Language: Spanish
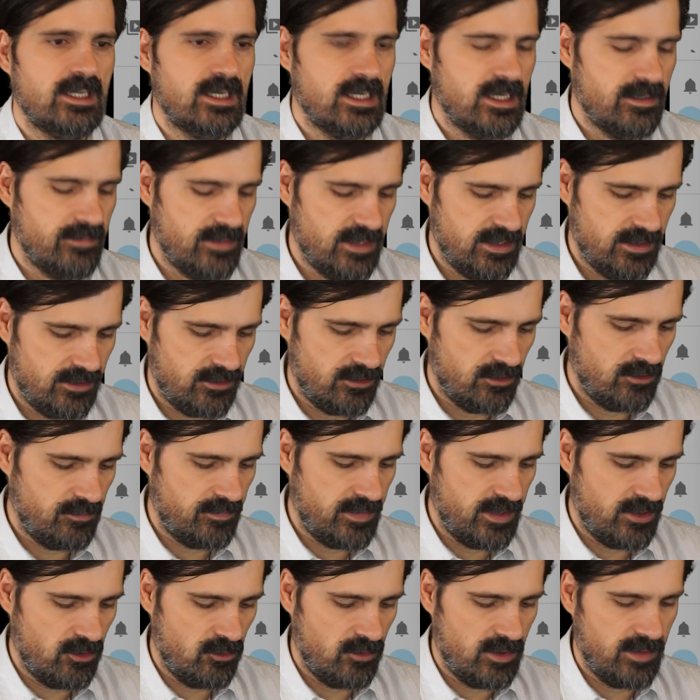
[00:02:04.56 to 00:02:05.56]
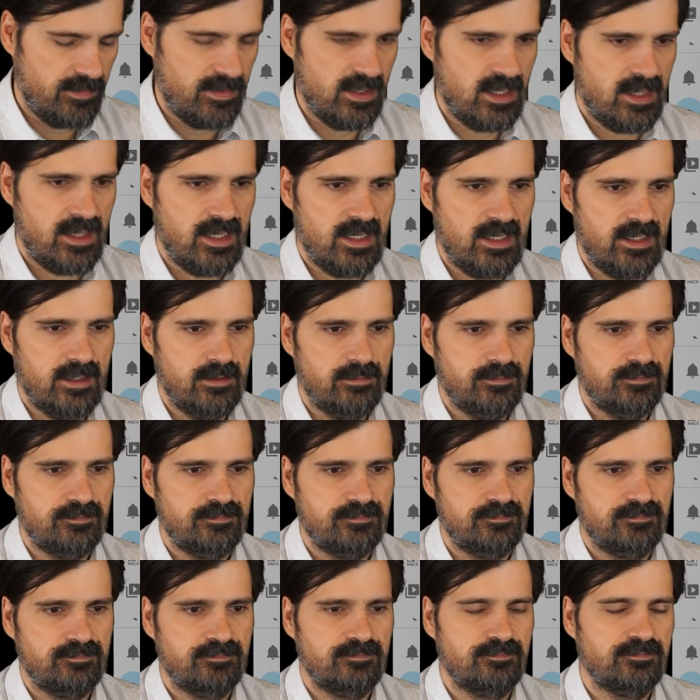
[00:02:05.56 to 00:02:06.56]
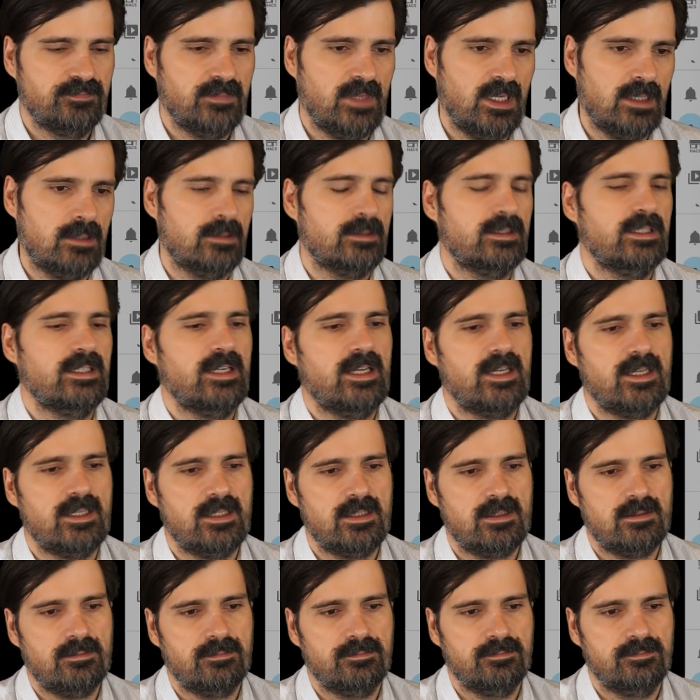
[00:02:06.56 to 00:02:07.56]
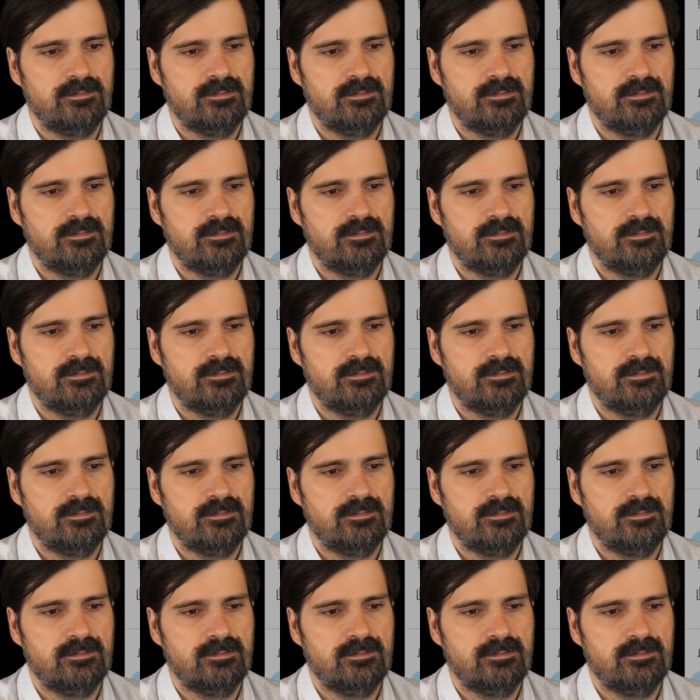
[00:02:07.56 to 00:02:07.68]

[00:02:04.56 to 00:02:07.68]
el elemento PVPC, ahí lo tenéis,